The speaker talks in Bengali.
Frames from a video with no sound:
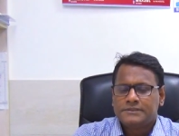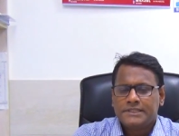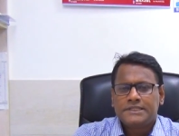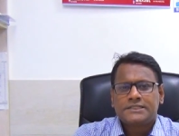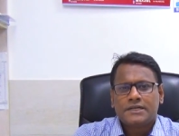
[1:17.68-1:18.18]

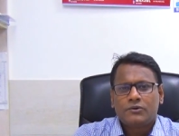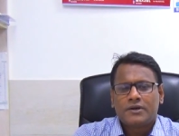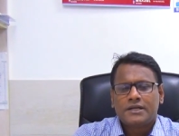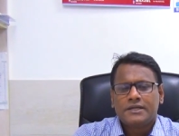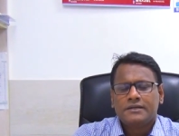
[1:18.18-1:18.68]
চিকিৎসা
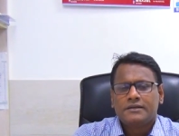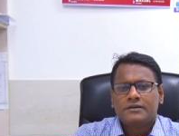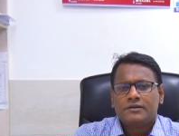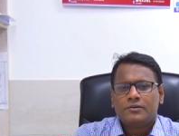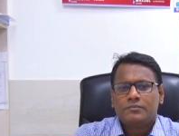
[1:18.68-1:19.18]
করালে
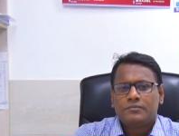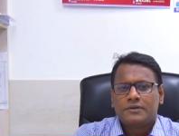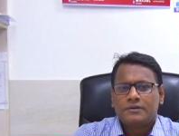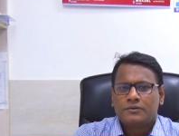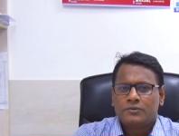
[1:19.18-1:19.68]

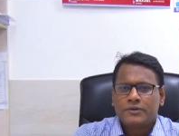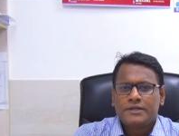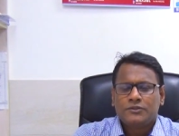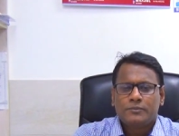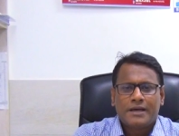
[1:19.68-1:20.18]

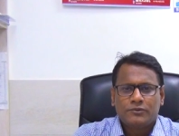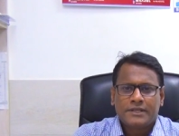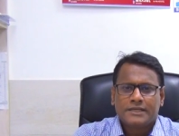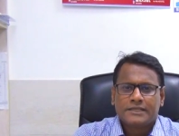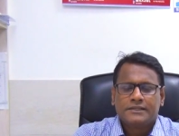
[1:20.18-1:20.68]
রোগী কিন্তু ভালো
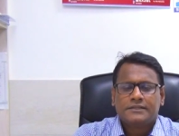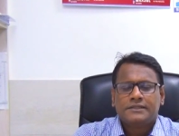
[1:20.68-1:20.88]
থাকে